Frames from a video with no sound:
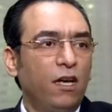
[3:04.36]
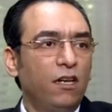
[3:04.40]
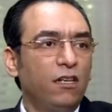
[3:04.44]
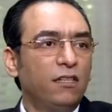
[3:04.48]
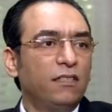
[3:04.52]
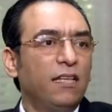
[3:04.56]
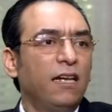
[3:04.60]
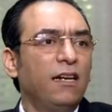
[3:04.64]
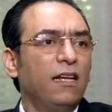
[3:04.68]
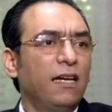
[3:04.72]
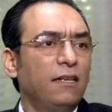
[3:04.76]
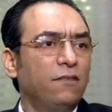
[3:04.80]
بقول
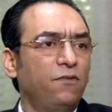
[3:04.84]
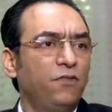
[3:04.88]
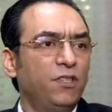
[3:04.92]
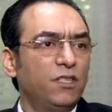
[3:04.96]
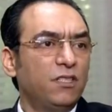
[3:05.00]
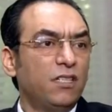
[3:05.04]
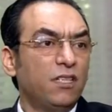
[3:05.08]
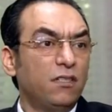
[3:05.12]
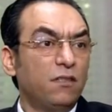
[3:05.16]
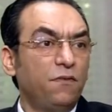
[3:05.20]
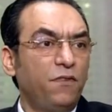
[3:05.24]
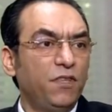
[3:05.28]
لحضرتك ده اللي
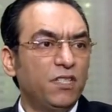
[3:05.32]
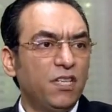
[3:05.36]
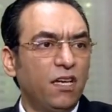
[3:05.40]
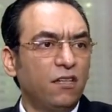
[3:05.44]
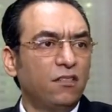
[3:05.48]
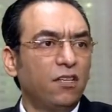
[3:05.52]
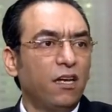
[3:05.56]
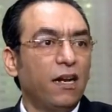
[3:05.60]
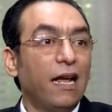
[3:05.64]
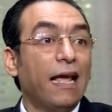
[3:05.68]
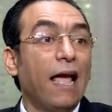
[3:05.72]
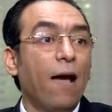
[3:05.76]
في في
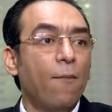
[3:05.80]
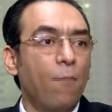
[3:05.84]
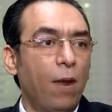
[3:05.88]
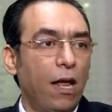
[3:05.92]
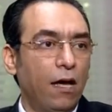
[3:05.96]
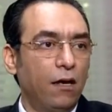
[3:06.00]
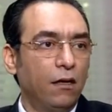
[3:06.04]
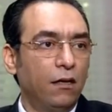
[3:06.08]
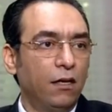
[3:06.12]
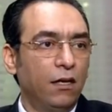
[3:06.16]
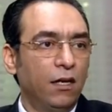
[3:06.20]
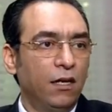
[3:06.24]
سيطره
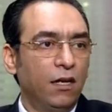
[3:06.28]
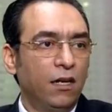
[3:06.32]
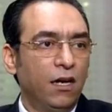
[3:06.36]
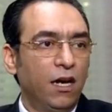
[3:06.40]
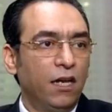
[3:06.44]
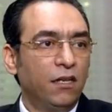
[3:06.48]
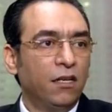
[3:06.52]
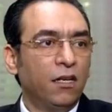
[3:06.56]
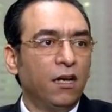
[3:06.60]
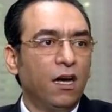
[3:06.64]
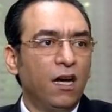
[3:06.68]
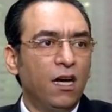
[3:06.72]
كامله
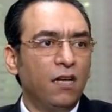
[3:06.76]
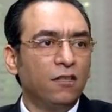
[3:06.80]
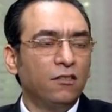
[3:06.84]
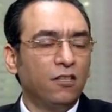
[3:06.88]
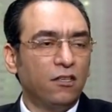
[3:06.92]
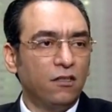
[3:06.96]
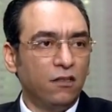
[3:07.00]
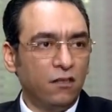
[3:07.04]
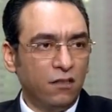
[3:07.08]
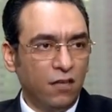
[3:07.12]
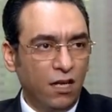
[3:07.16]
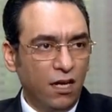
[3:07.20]
ان انا
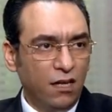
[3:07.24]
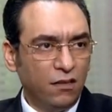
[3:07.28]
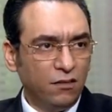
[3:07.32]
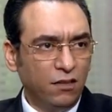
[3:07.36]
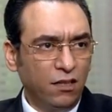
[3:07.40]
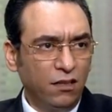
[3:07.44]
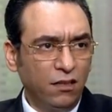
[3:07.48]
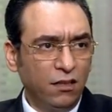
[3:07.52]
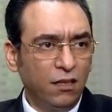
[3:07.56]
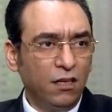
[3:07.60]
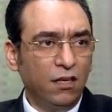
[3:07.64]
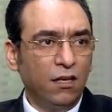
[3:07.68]
اقدر
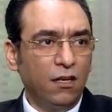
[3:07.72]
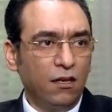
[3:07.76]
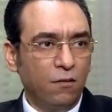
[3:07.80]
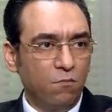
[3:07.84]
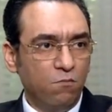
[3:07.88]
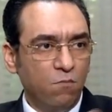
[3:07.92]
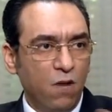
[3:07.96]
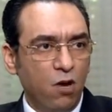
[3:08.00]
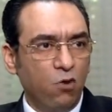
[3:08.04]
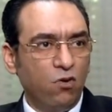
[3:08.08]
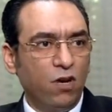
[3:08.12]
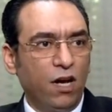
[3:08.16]
النهارده
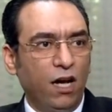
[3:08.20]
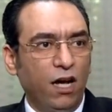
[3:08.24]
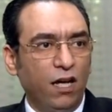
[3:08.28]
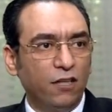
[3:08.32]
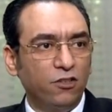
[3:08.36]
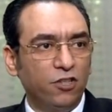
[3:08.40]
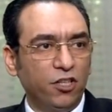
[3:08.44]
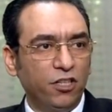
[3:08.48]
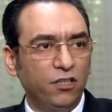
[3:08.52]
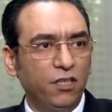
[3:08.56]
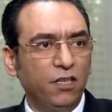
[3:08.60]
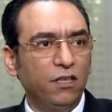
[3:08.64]
موقع
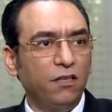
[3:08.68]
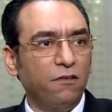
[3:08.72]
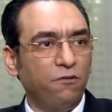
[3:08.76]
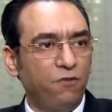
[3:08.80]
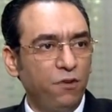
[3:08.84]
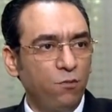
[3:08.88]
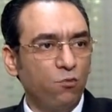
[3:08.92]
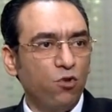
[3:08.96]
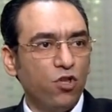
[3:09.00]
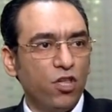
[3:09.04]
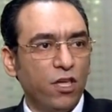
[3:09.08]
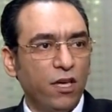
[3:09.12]
حضرتك
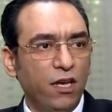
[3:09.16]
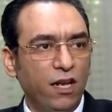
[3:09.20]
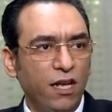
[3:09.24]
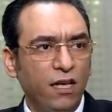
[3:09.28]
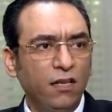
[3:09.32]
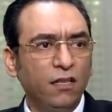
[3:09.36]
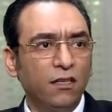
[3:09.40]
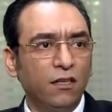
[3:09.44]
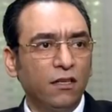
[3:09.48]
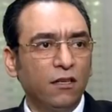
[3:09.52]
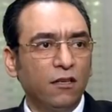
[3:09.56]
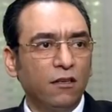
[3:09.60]
في
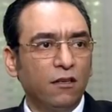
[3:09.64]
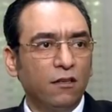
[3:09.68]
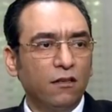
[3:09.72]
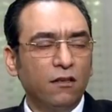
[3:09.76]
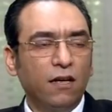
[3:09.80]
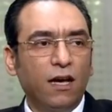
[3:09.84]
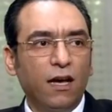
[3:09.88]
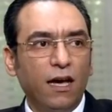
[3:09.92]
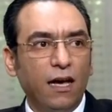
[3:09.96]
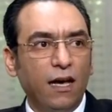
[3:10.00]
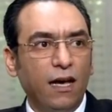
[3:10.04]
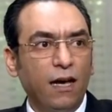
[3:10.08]
مشكله
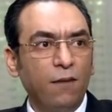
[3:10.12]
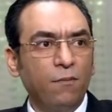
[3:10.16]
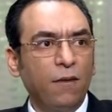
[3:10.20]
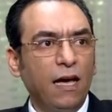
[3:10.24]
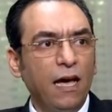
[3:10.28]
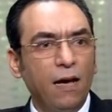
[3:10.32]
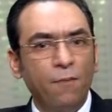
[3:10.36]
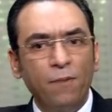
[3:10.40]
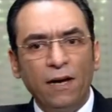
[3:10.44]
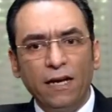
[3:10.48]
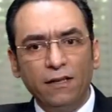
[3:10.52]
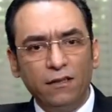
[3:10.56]

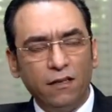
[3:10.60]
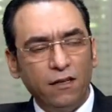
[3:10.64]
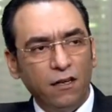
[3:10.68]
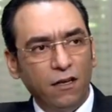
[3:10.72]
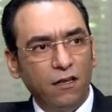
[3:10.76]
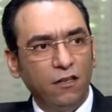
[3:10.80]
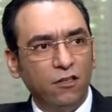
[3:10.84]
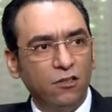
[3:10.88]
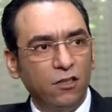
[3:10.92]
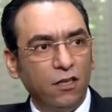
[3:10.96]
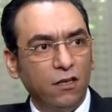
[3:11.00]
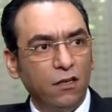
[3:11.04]
هبعت
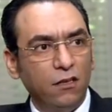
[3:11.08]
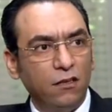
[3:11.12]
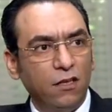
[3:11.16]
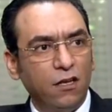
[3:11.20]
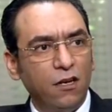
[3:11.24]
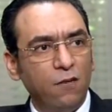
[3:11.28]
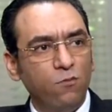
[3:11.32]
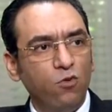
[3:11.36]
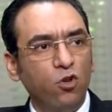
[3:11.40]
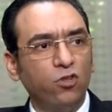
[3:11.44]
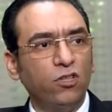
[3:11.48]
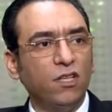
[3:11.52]

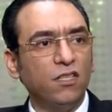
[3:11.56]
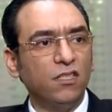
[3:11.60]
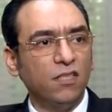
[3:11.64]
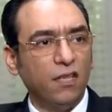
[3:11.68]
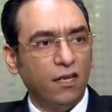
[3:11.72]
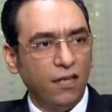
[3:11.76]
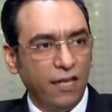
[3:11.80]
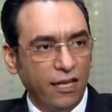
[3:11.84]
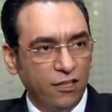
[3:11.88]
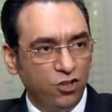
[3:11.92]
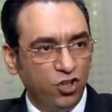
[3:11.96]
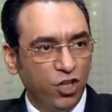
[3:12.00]
للاداره
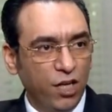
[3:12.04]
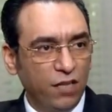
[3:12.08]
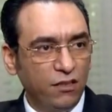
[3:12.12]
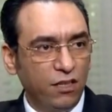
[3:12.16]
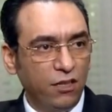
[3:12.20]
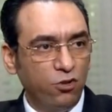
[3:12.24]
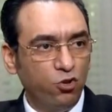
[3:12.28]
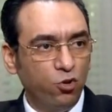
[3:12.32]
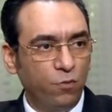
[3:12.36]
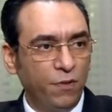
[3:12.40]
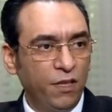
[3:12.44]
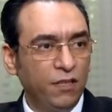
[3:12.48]
المختصه اللي
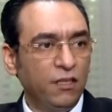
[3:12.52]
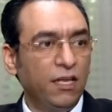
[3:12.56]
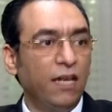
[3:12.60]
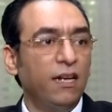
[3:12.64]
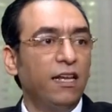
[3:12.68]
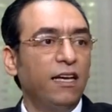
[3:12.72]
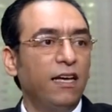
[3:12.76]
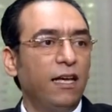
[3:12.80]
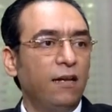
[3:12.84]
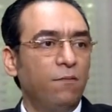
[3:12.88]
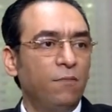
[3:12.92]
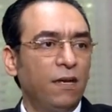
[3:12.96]
انشات الدومين
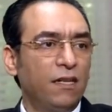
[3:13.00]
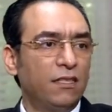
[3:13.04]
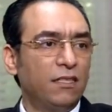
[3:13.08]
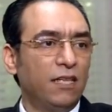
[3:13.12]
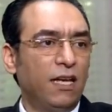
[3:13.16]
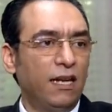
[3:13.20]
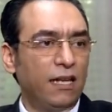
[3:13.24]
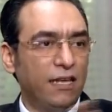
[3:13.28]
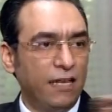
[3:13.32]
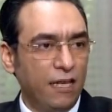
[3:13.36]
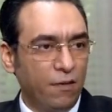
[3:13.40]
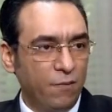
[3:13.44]
ده اللي هي
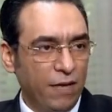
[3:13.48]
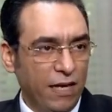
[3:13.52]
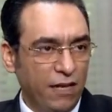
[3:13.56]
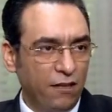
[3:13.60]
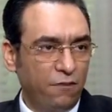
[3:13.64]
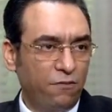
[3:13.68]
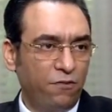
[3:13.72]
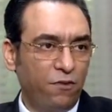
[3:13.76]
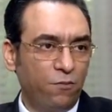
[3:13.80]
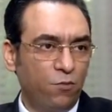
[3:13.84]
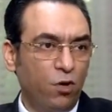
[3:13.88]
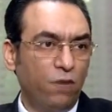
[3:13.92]
المجلس الاعلى
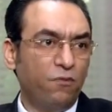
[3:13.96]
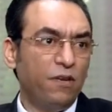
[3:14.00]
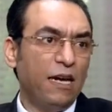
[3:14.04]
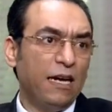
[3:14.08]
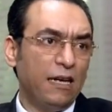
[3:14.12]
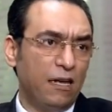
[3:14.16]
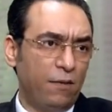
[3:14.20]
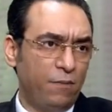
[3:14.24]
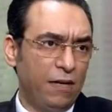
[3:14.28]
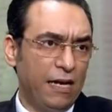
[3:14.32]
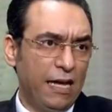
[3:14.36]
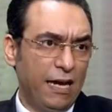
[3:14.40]
للجامعات في,
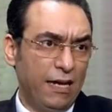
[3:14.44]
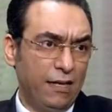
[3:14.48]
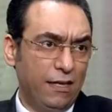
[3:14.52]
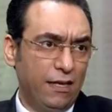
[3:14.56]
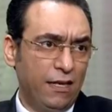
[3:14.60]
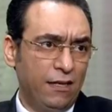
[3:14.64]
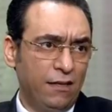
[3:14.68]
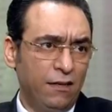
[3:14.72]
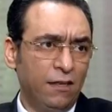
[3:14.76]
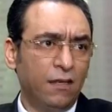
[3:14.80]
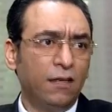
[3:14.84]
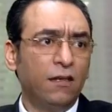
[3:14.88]
اغلب
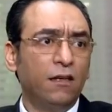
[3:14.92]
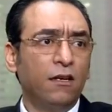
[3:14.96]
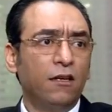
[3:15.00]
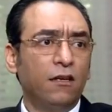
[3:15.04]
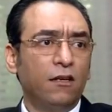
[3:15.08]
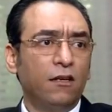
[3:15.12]
الاحيان